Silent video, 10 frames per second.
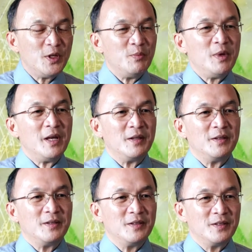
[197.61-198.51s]
里面
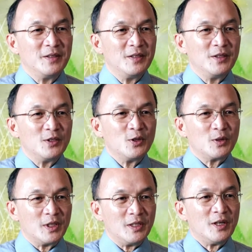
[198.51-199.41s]
就
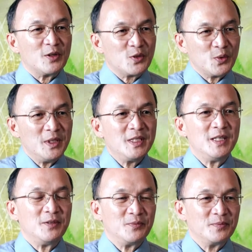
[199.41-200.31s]
得到尊敬。